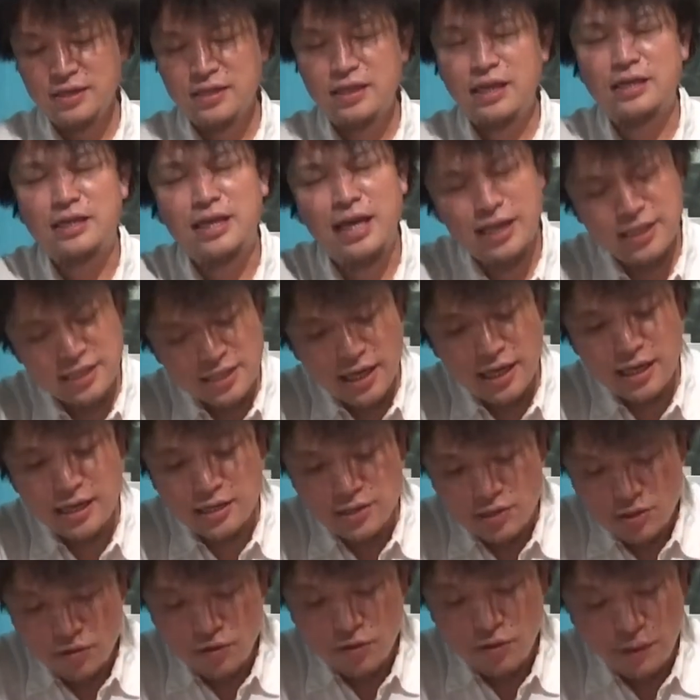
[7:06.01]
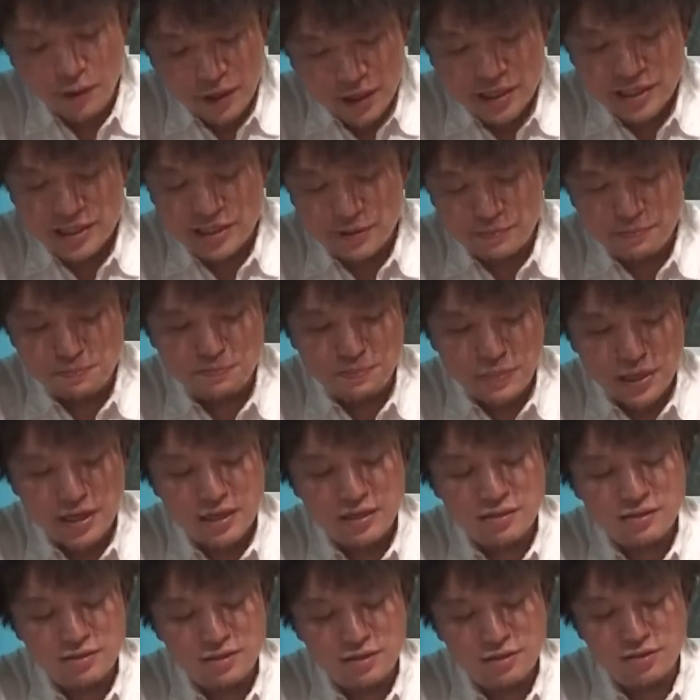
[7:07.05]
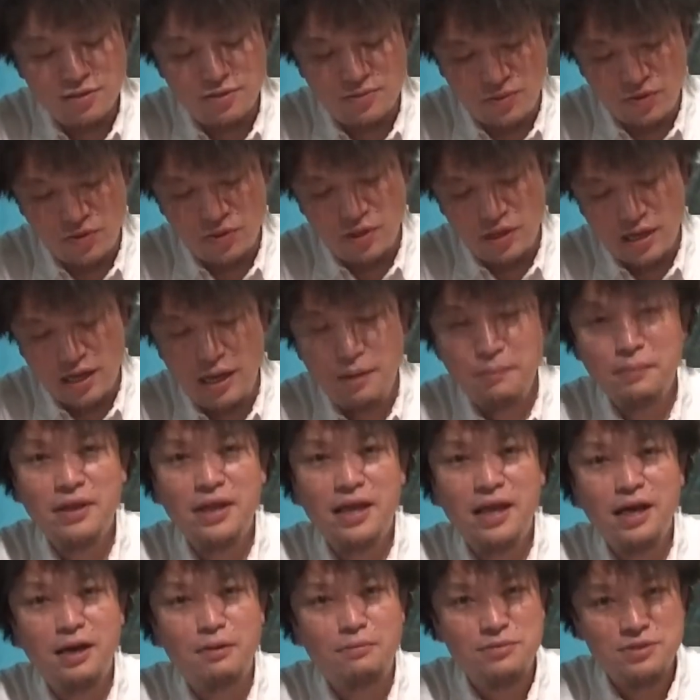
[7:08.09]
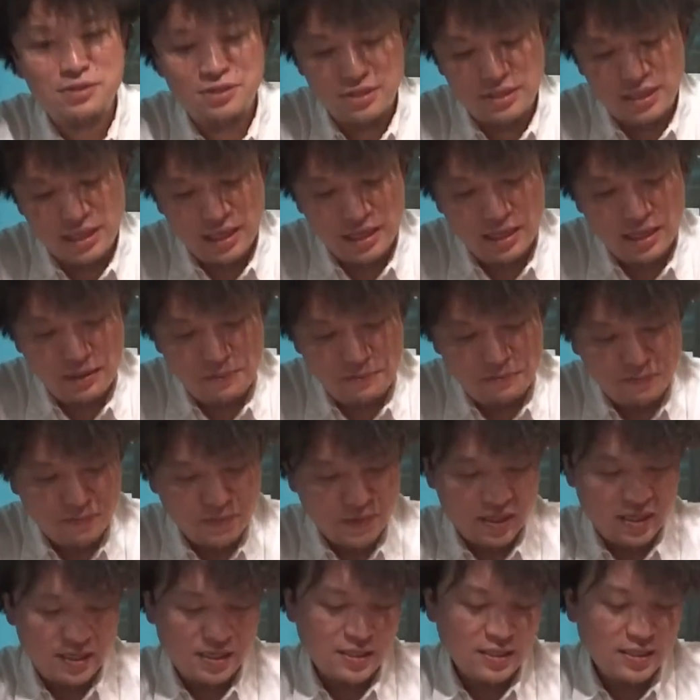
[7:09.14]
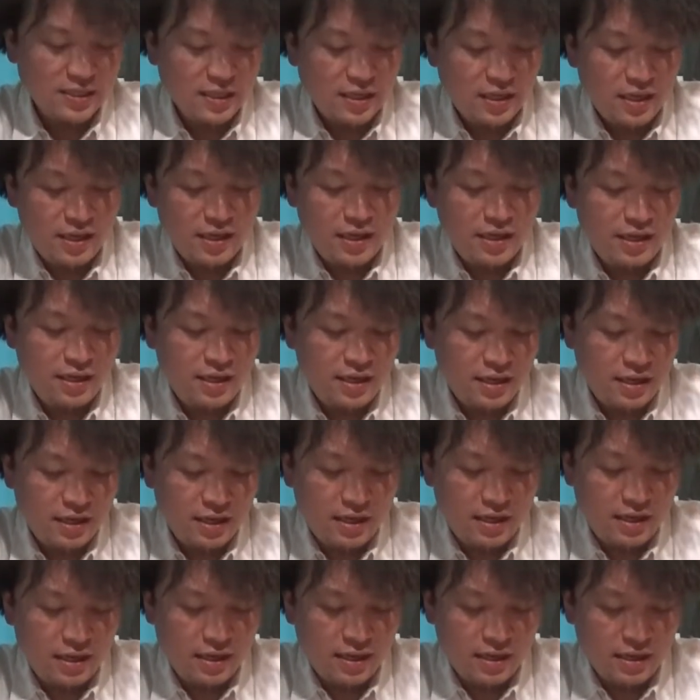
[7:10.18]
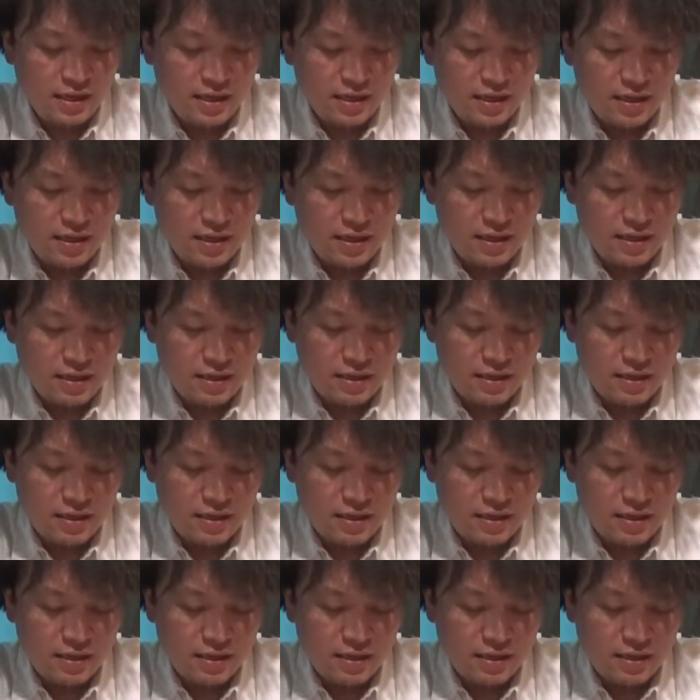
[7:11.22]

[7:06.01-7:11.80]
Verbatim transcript: だ確かにそこまで失敗っていうのもあんまないかもしれないね。えー